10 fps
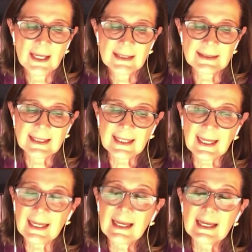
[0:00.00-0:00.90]
sin
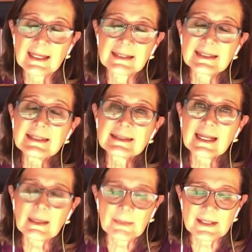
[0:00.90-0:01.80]
que exista
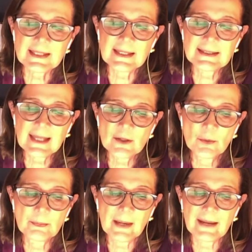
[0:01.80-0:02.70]
la presencia de
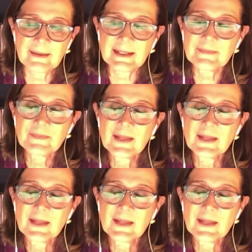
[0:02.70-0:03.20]
un padre.